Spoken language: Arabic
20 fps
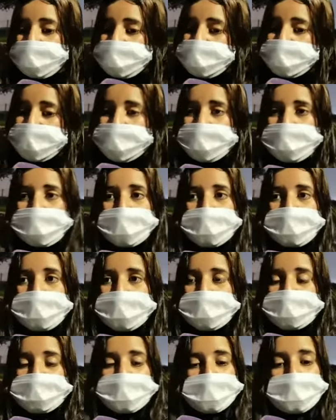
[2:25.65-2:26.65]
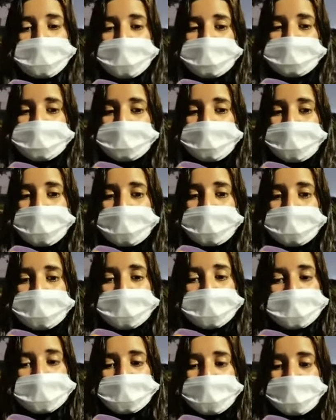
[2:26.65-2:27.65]
صافي انا بقيت دابا عايشه بحال
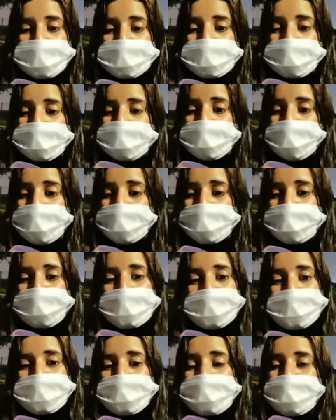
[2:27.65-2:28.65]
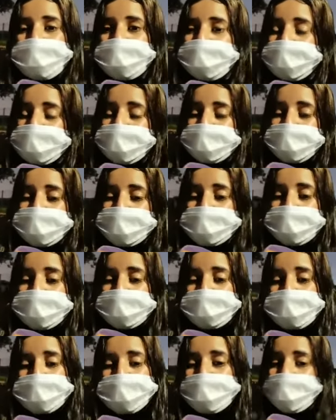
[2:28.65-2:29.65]
هكاك اي حاجه بغيت نحط فيها ايديا ما
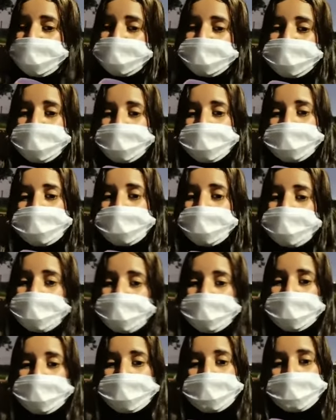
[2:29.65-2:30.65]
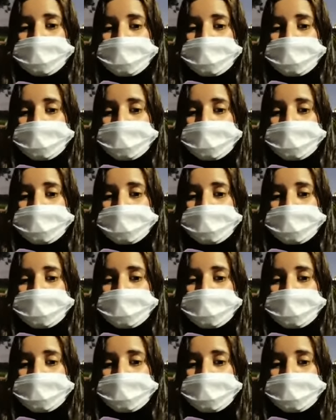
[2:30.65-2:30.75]
كتيسرش ليا حيت ما عنديش الاوراق